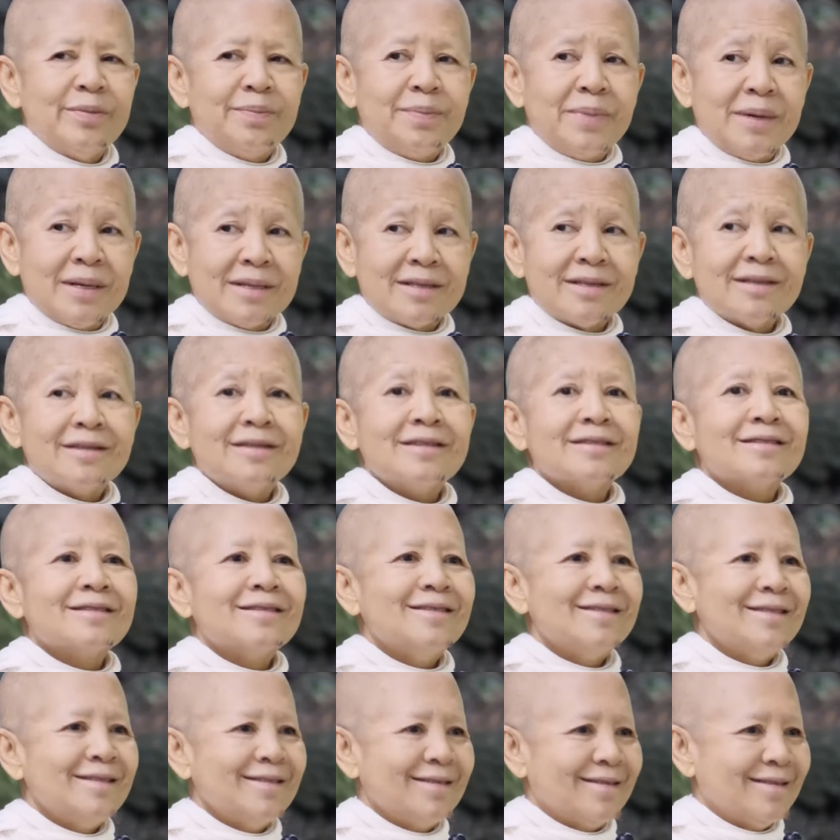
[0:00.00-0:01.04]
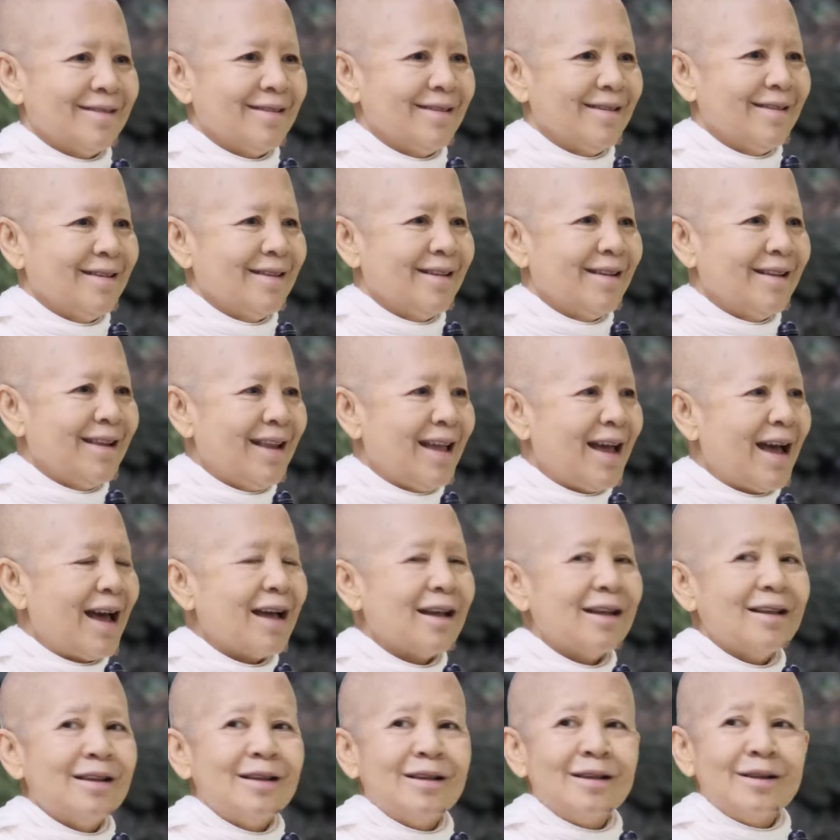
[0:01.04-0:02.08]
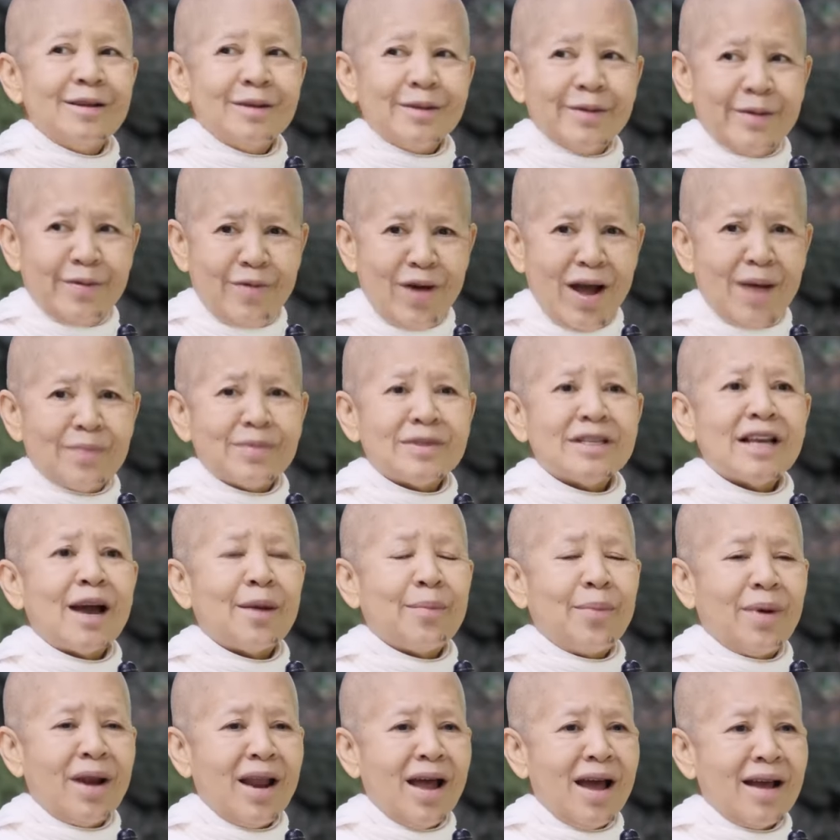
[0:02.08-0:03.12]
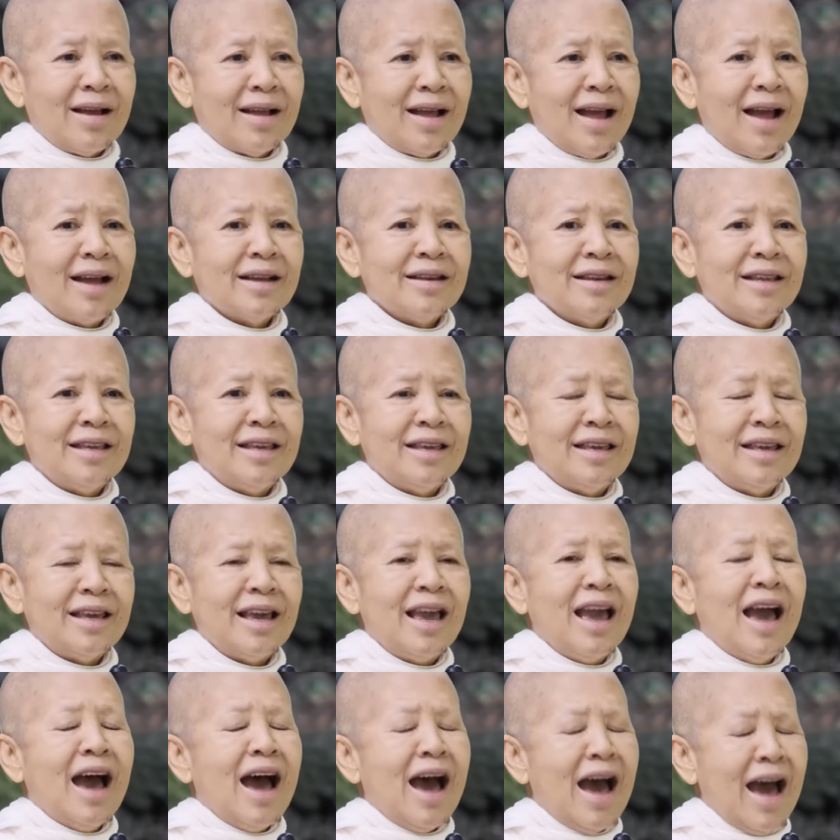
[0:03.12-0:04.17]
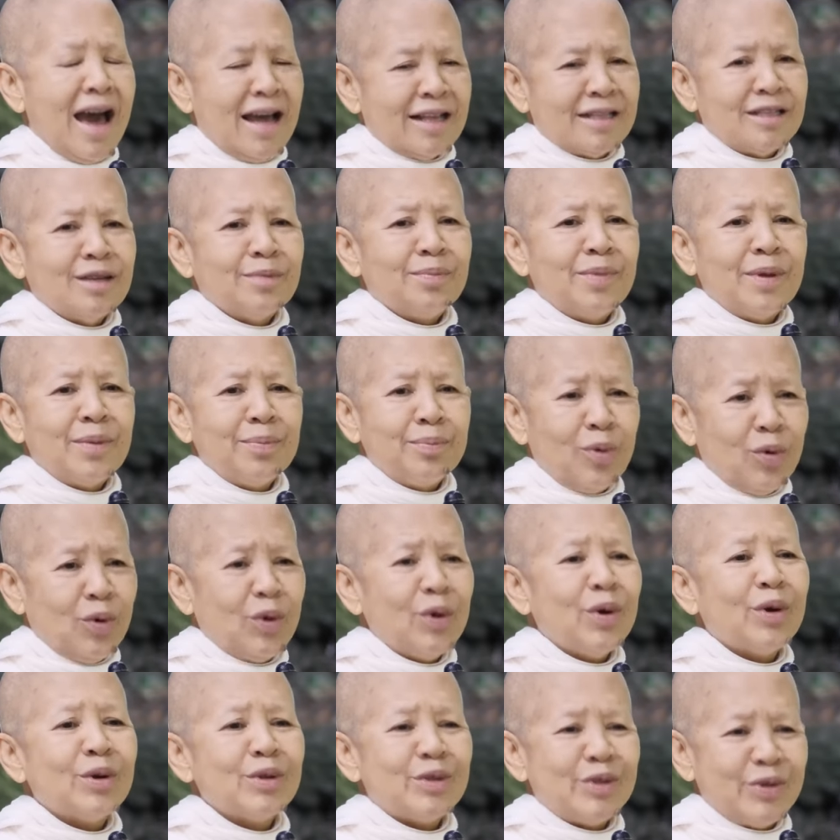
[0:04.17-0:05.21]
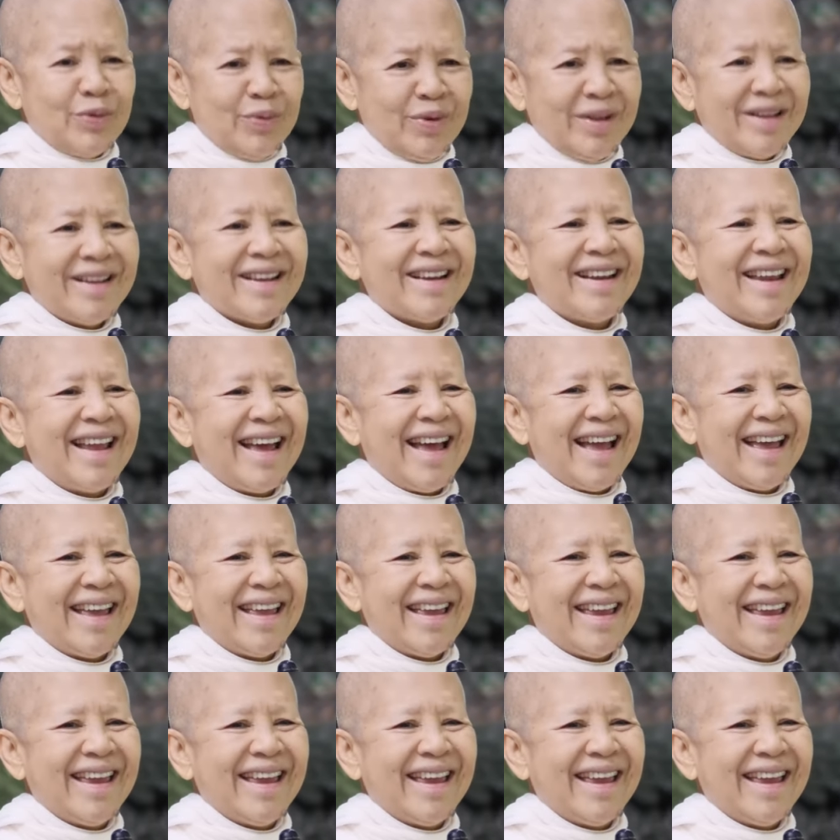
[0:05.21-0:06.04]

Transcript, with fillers: ประเสริฐขึ้นและความจากพรากครั้งนี้อาจจะเป็นปุ๋ยของชีวิตก็ได้